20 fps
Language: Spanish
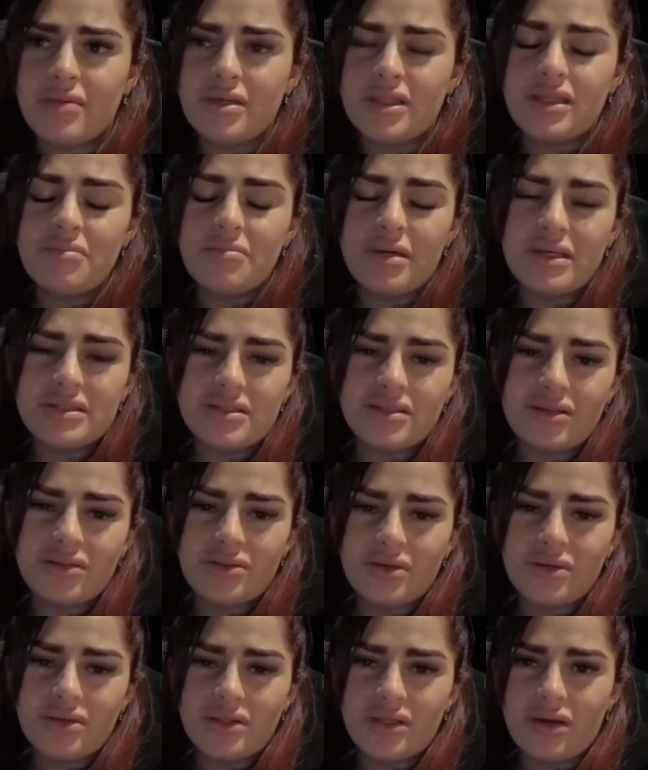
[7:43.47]
me estén pasando
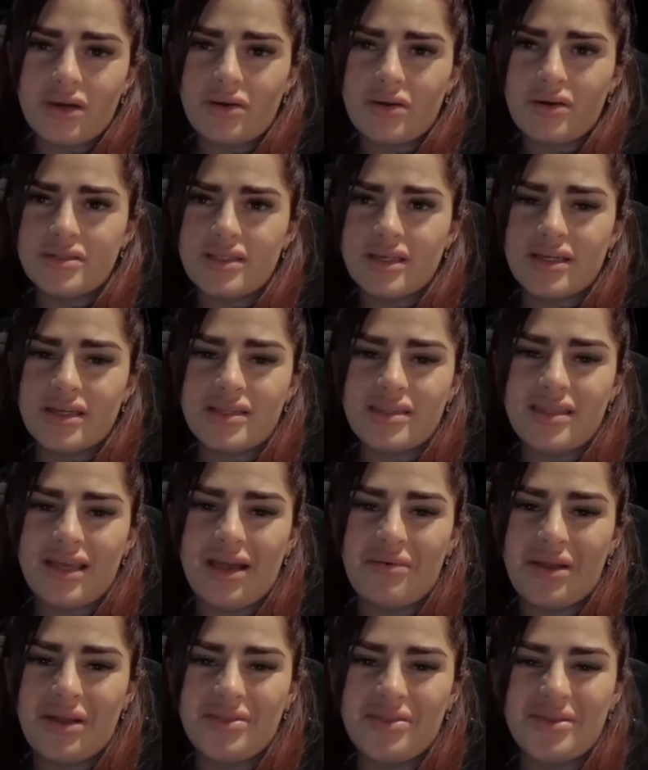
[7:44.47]
todas estas cosas que está
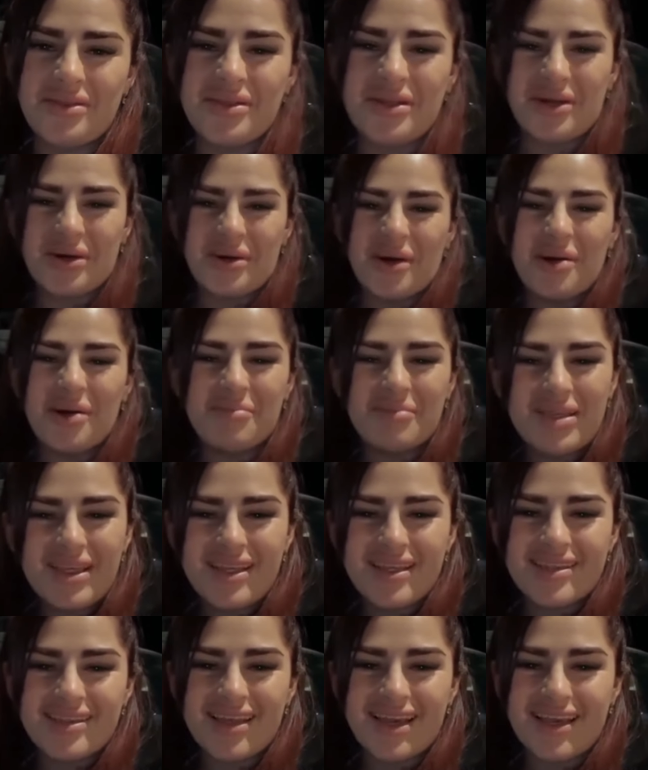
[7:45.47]
hablando de
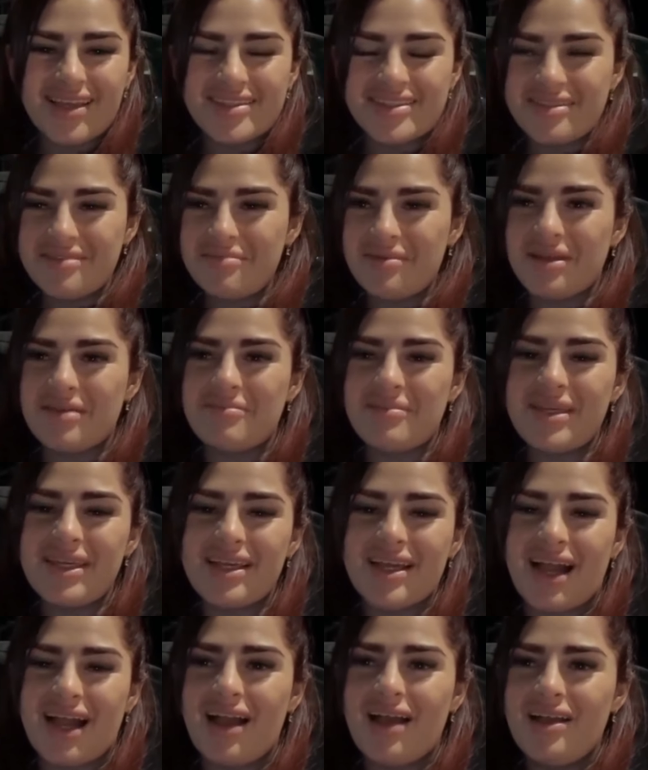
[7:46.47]
Romita, encima de mi
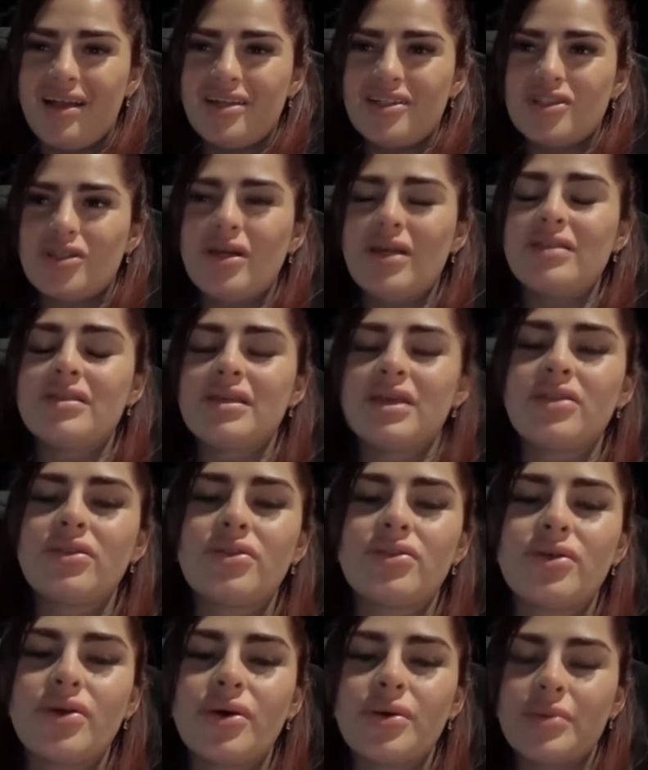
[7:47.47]
hija, yo entiendo
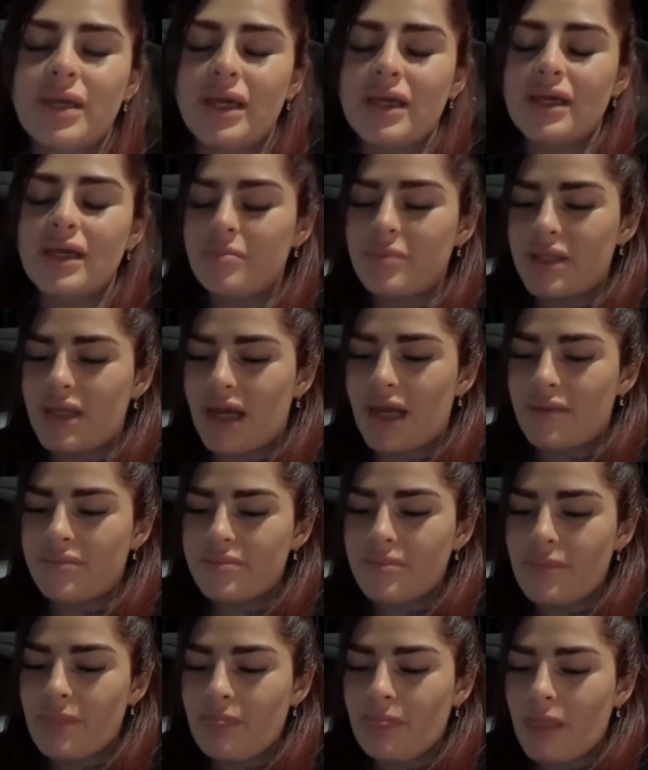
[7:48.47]
todo bien que mira,
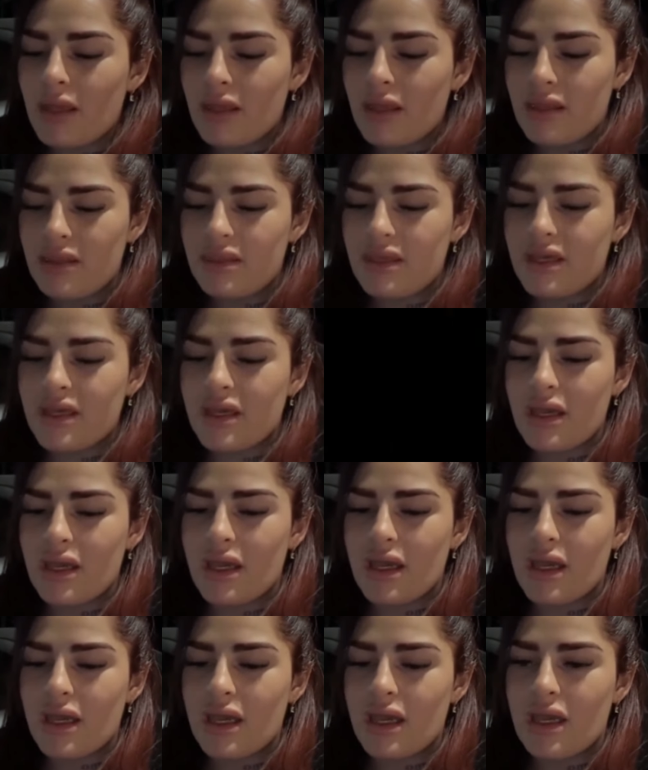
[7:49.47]
de
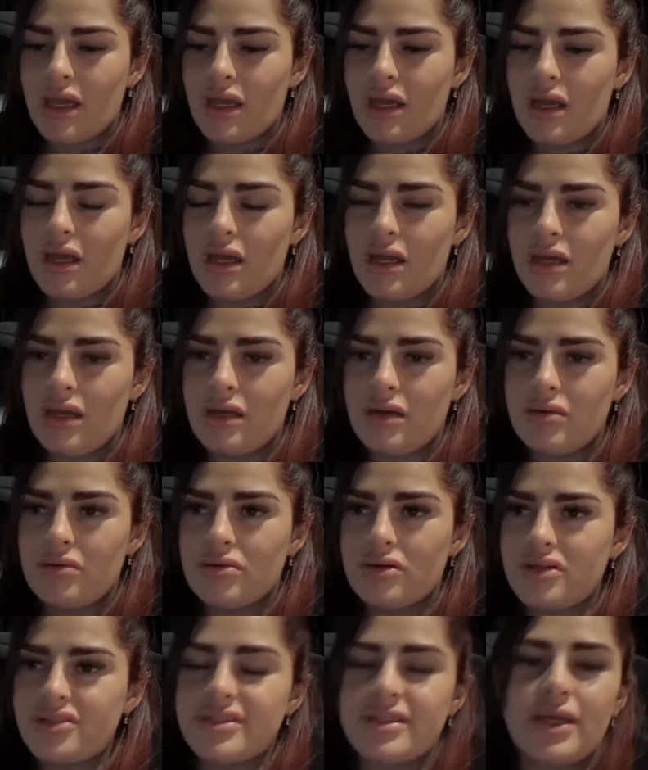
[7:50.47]
que,
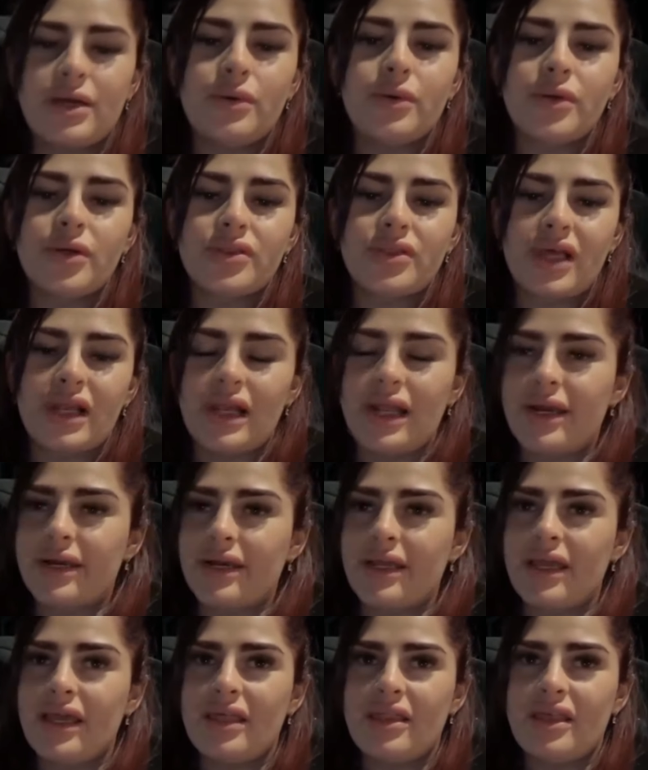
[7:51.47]
no sé, uno está en la
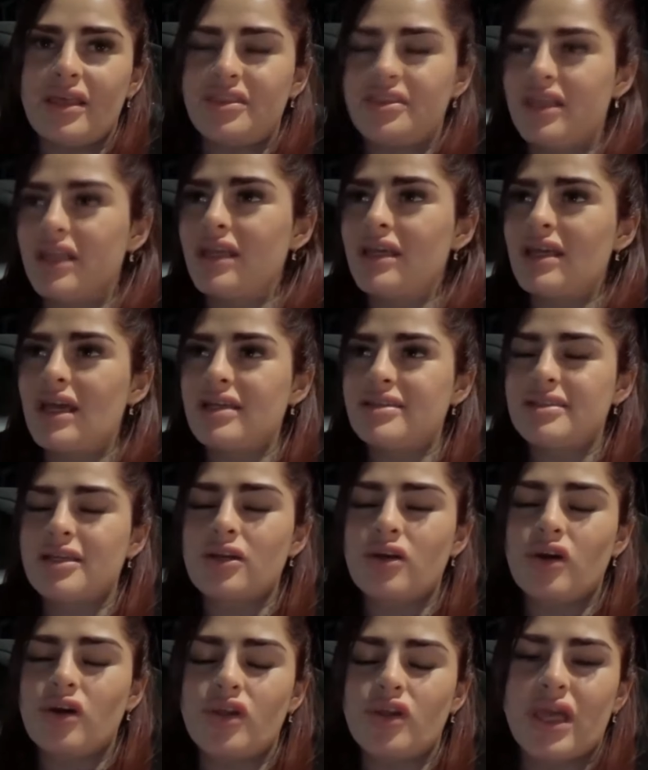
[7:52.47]
red y tiene que hacer
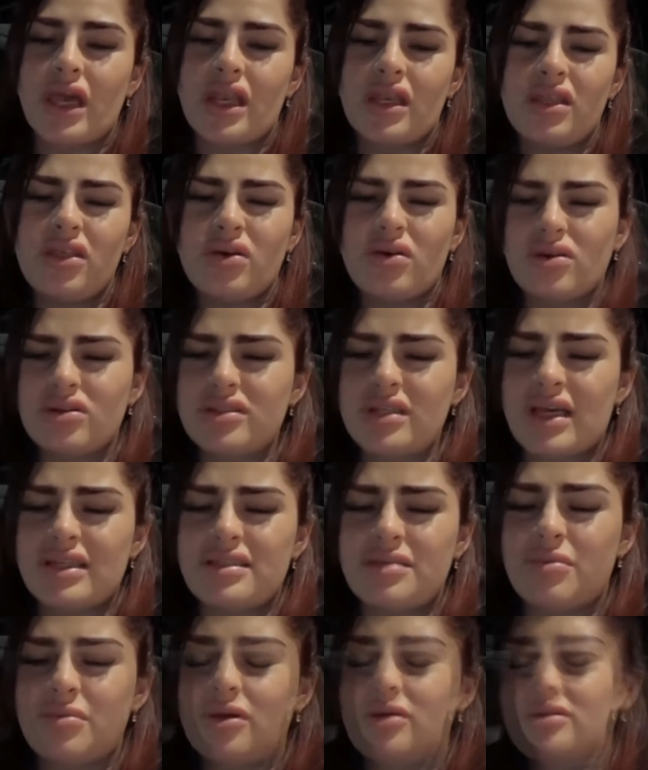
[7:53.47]
contenido, cosas
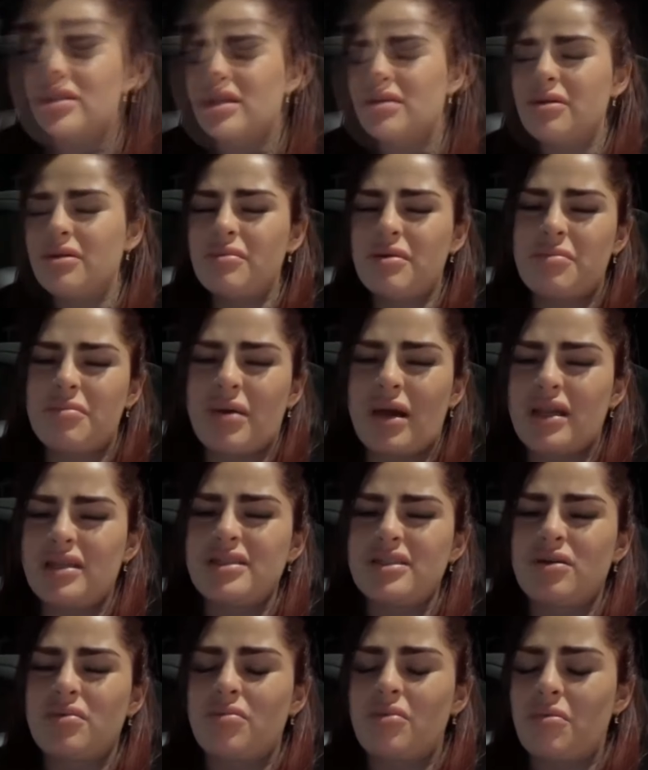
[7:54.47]
así, pero siempre me
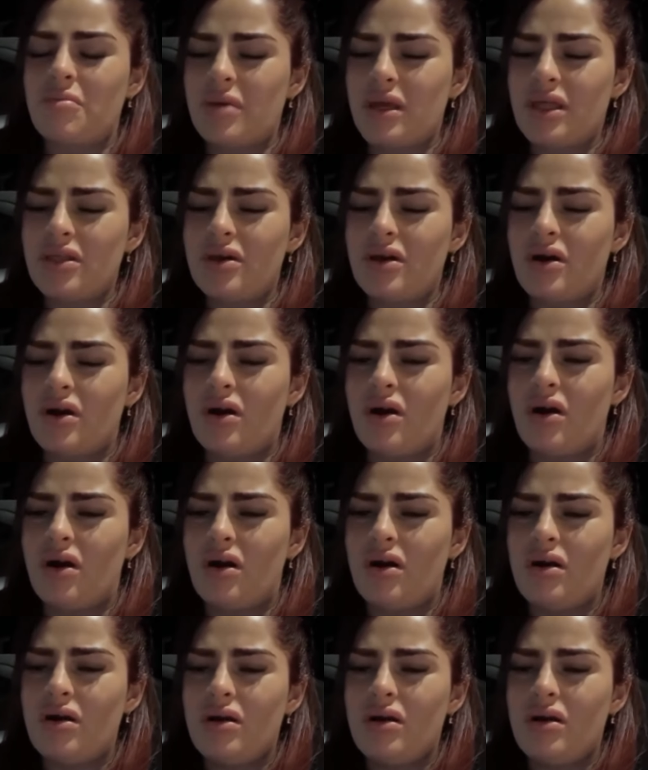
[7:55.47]
parece como medio